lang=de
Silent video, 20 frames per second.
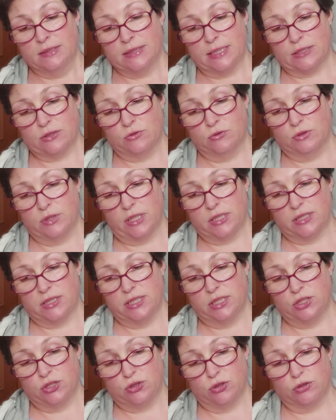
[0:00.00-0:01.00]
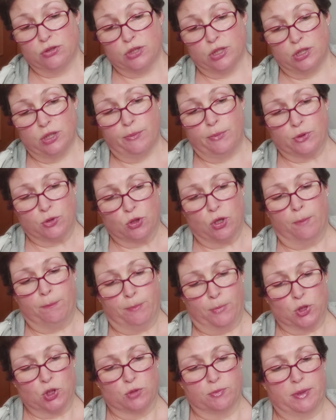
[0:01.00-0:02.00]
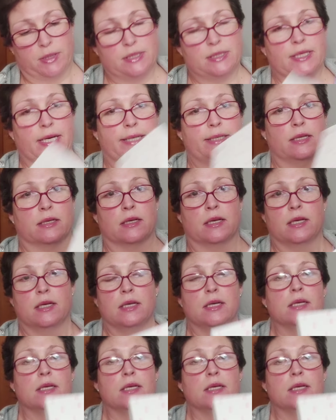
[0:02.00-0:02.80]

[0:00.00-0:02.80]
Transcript: Da sind 110 Stück drin, damit kommt man schon mal Zeitung.